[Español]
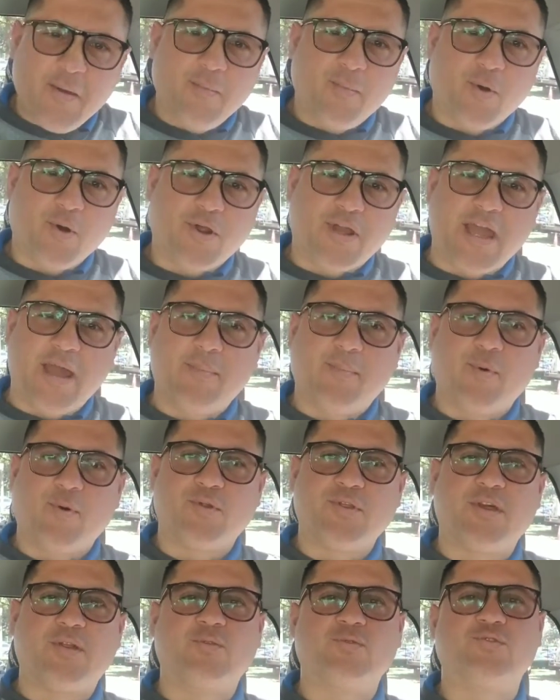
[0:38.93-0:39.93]
¿Por qué?
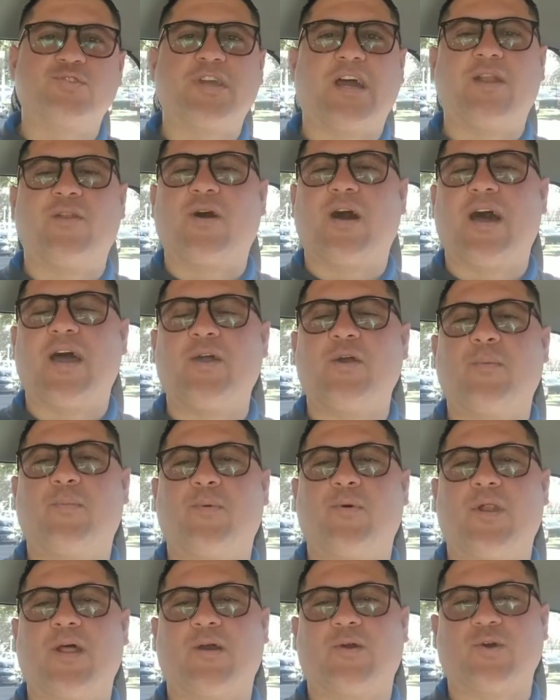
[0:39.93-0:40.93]
Por denunciarlos a ellos
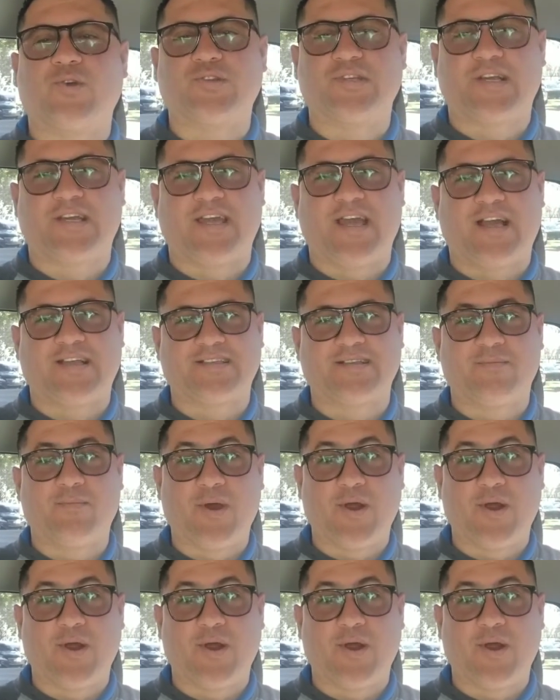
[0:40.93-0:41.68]
por las cosas que hacen.